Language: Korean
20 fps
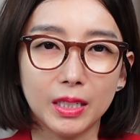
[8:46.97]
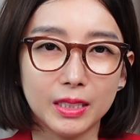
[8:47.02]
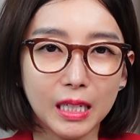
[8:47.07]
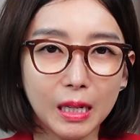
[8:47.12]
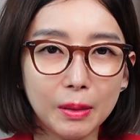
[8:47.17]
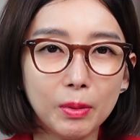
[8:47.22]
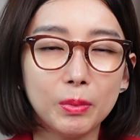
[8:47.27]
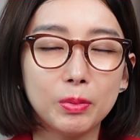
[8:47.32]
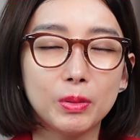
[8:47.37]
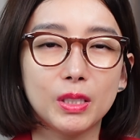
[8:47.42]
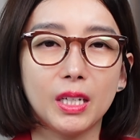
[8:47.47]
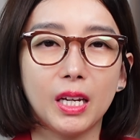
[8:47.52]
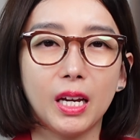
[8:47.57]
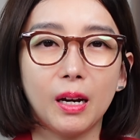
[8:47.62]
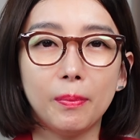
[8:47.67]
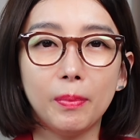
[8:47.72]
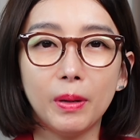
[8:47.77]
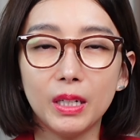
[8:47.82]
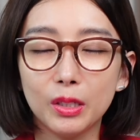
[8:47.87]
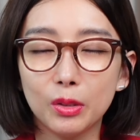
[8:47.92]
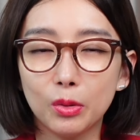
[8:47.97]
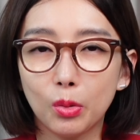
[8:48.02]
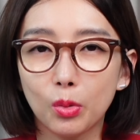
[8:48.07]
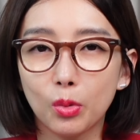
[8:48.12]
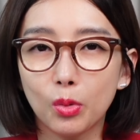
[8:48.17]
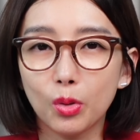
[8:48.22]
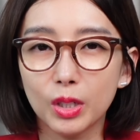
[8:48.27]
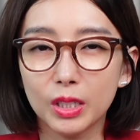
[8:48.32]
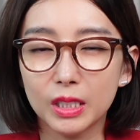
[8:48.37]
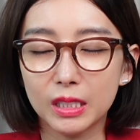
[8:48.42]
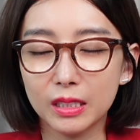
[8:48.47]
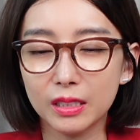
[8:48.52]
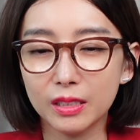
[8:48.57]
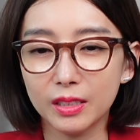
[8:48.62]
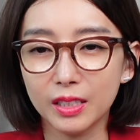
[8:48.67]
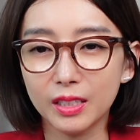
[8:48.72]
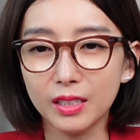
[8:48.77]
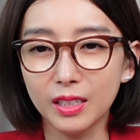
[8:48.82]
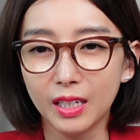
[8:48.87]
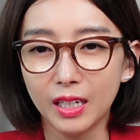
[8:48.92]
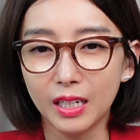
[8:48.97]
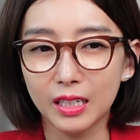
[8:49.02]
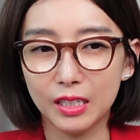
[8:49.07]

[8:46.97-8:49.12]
사법 시계가 빨리 돌고 있으니